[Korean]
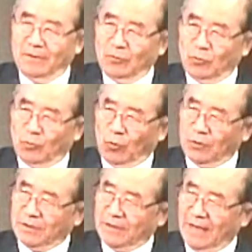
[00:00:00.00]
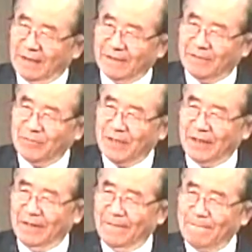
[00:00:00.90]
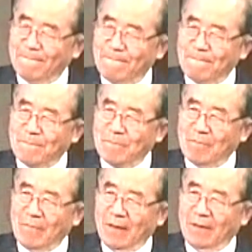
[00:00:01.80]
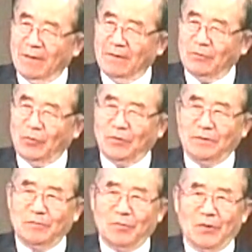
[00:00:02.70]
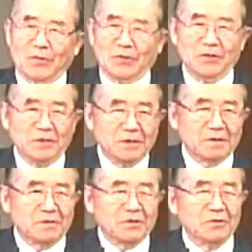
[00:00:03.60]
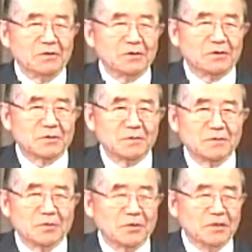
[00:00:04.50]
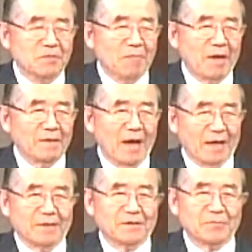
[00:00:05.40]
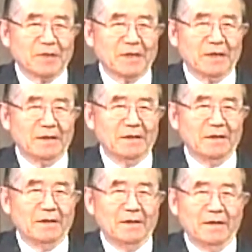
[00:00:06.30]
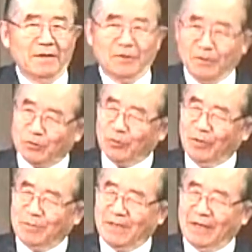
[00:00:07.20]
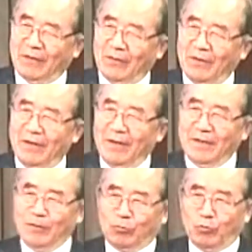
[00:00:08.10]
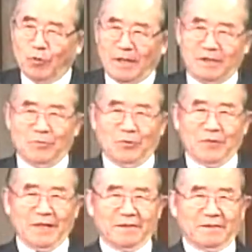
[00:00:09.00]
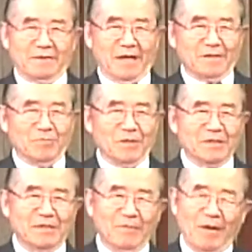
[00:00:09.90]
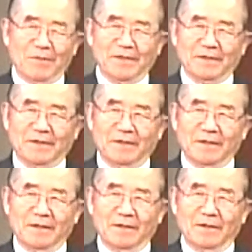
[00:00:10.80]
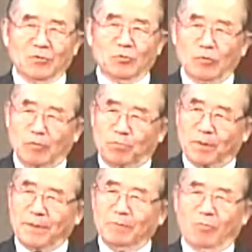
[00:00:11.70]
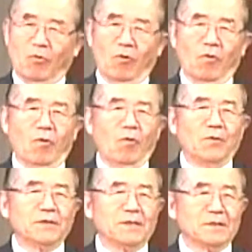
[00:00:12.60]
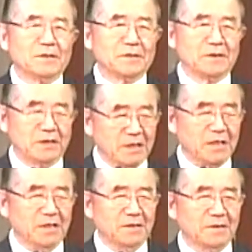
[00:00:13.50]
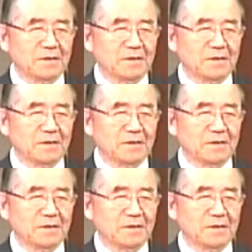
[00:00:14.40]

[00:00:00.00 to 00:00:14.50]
도둑질 하겠습니까? 또는 뭐 거짓 정 거짓말을 하겠습니까? 그럴 수가 없잖아요. 이 두 가지만 우리가 딱 명심하면 율법의 모든 것을 지키는